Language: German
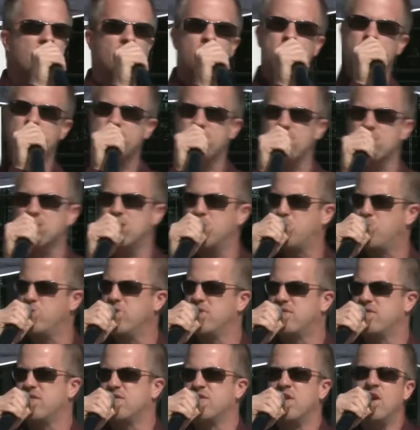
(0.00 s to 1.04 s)
Und dann sagt der
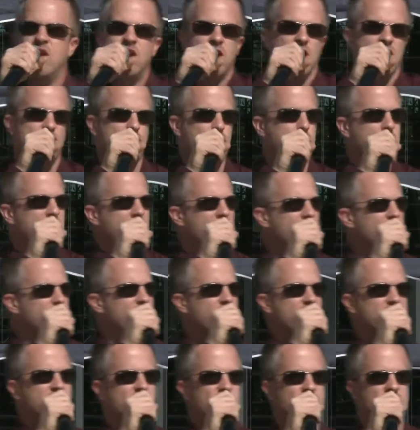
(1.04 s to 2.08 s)
Polizist, ja, es tut mir leid,
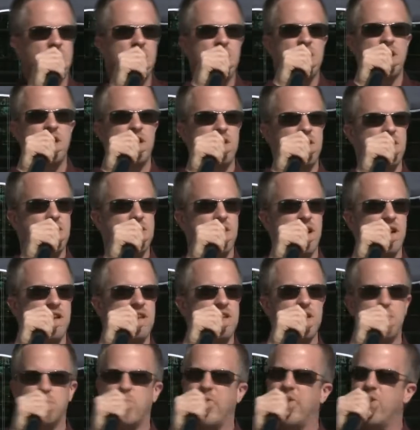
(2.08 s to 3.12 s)
wenn es nicht Ihr Kind ist, kann
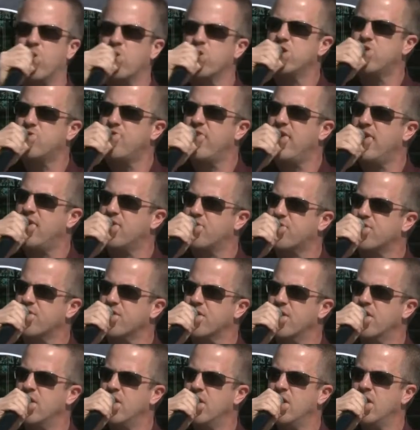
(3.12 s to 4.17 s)
ich den Mann auch nicht
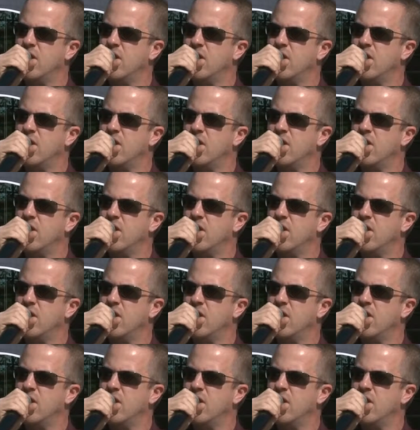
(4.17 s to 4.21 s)
verhaften.